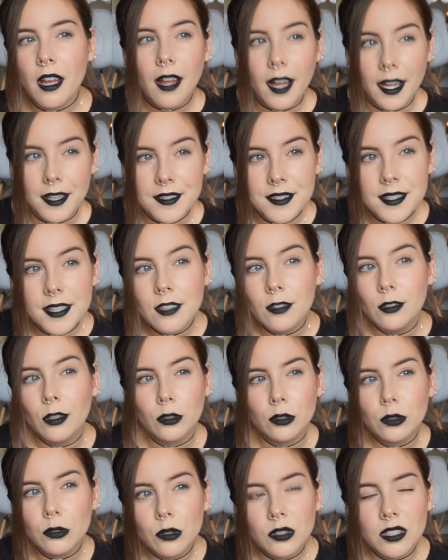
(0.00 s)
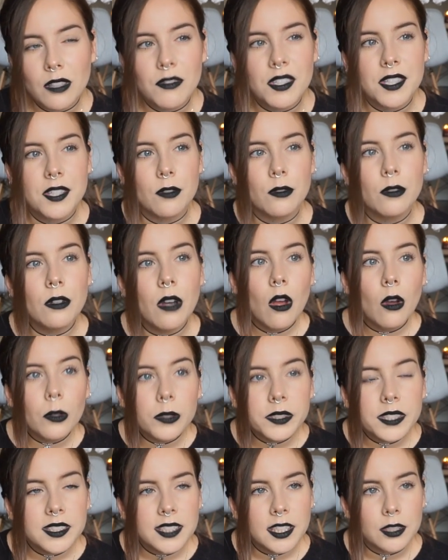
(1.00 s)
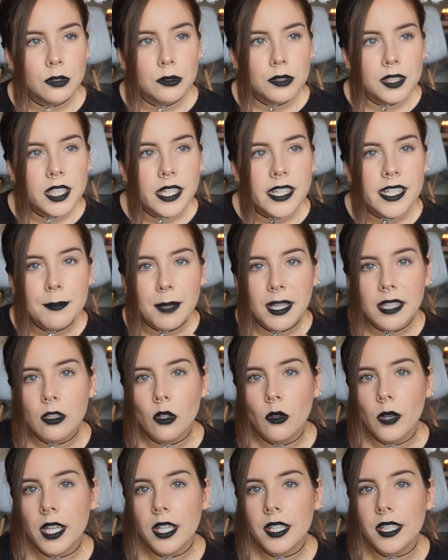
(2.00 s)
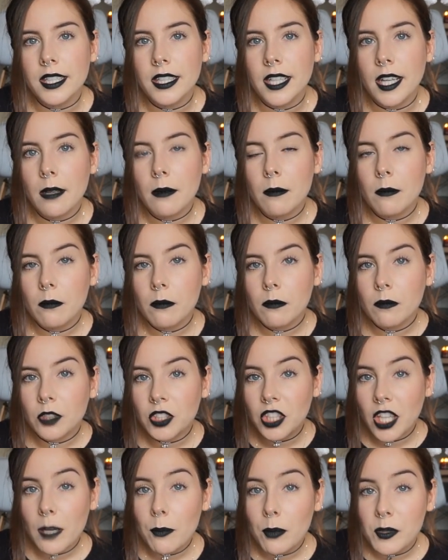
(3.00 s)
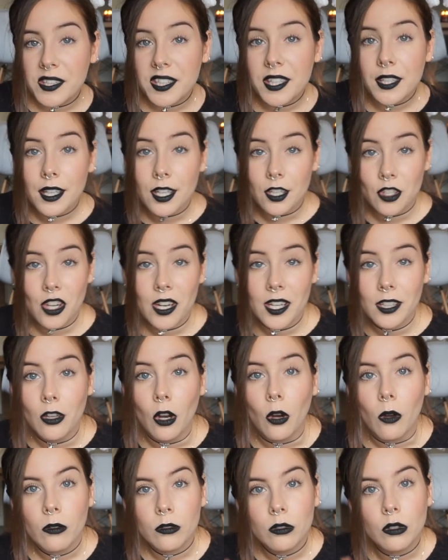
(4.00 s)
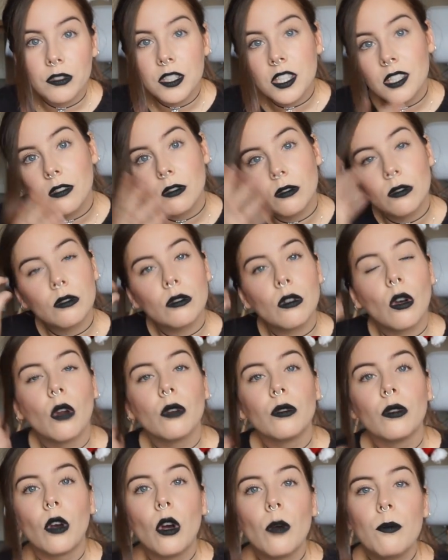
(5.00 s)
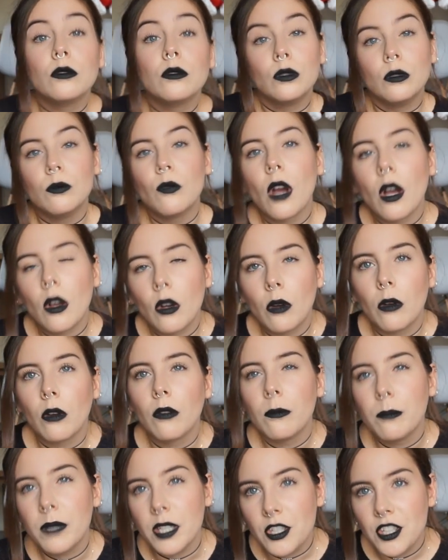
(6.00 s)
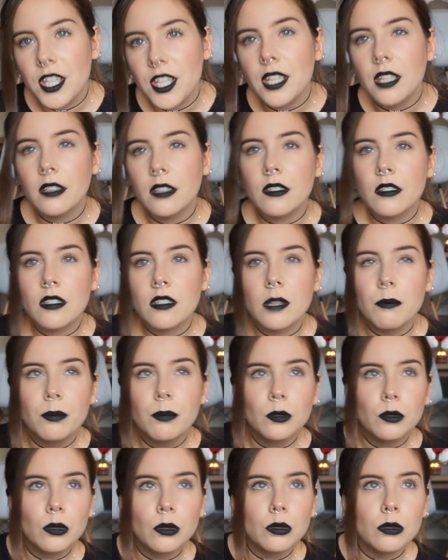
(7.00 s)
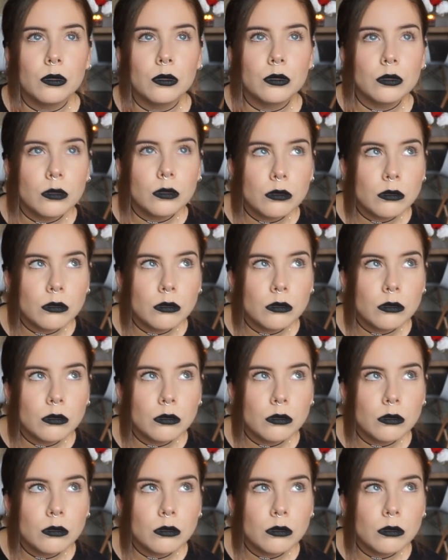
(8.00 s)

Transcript: a dit dans une de ses vidéos, aux États-Unis, l'esprit de Noël, il est chez les petits et chez les grands, tandis que en Europe, du moins en Belgique, c'est plutôt